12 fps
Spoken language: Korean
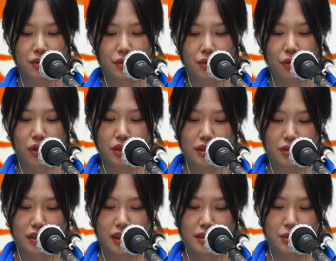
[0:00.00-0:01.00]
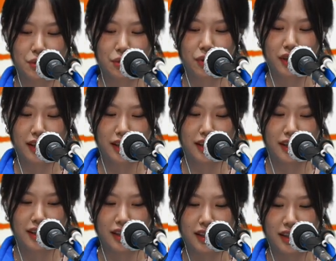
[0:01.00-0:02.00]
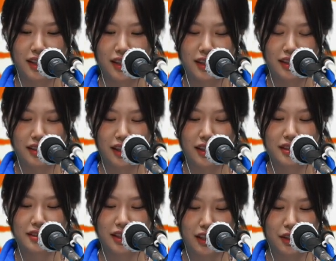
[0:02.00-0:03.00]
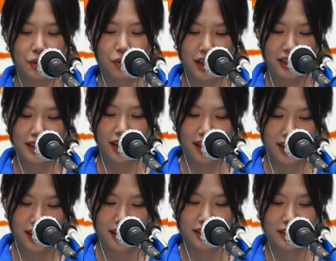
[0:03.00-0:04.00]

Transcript: 너가 그렇게 해서 어떻게 대학을 가려고 하냐.